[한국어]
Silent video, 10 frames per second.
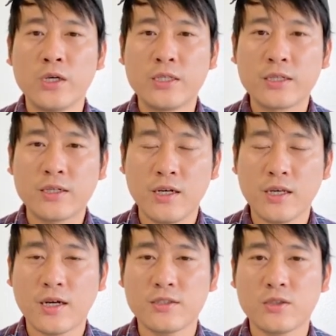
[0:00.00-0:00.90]

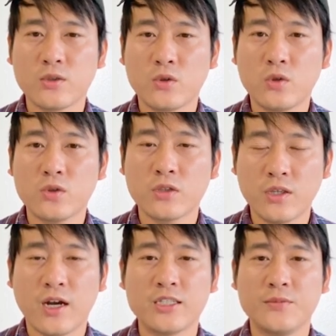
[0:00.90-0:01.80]
클릭하시고
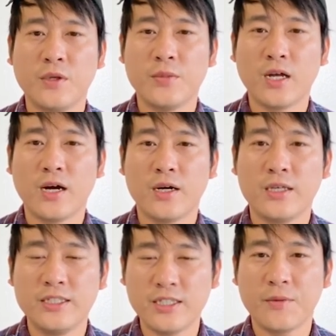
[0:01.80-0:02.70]
선택하시면 됩니다.
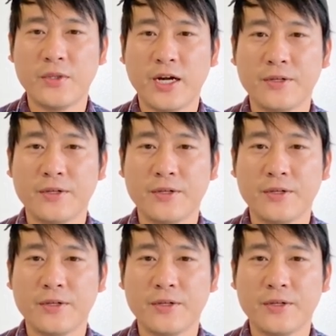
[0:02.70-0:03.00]
이상입니다.